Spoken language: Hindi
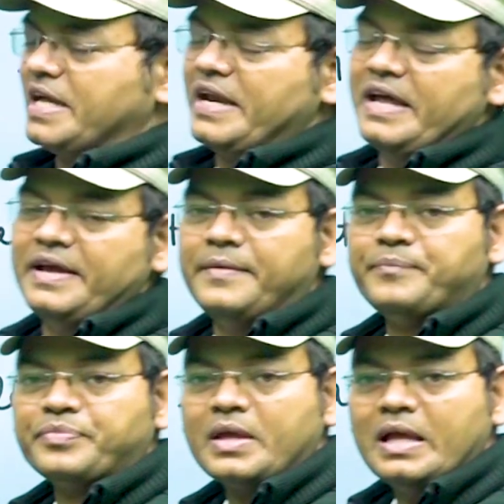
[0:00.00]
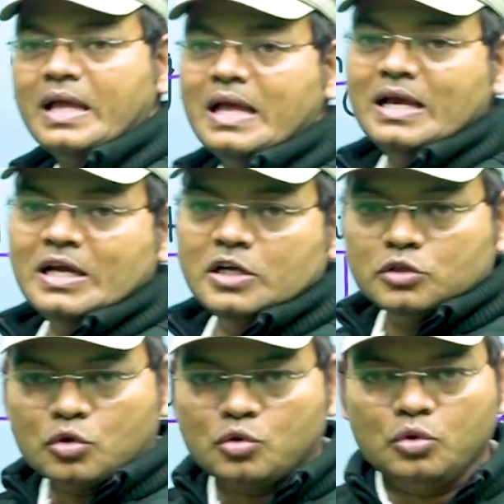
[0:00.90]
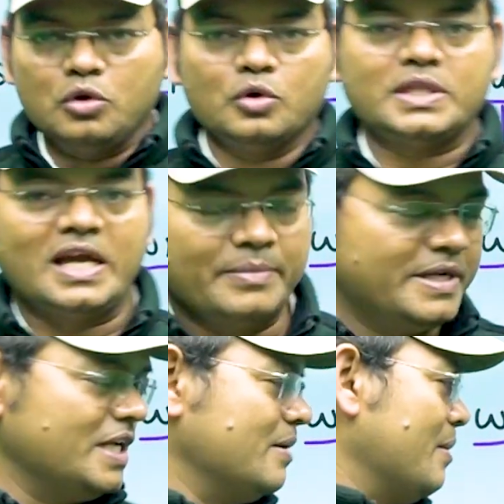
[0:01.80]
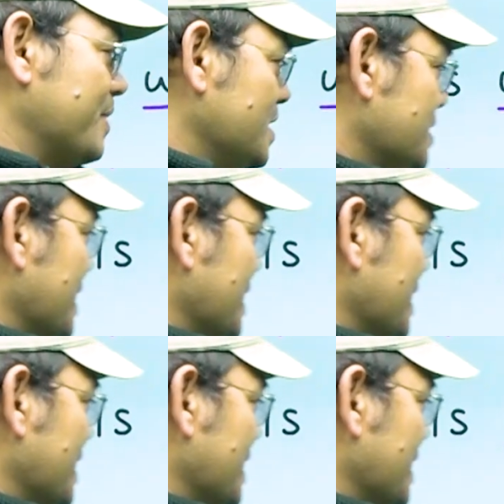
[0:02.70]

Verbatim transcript: करना है तो रूल होता है कि भैया जब हम किसी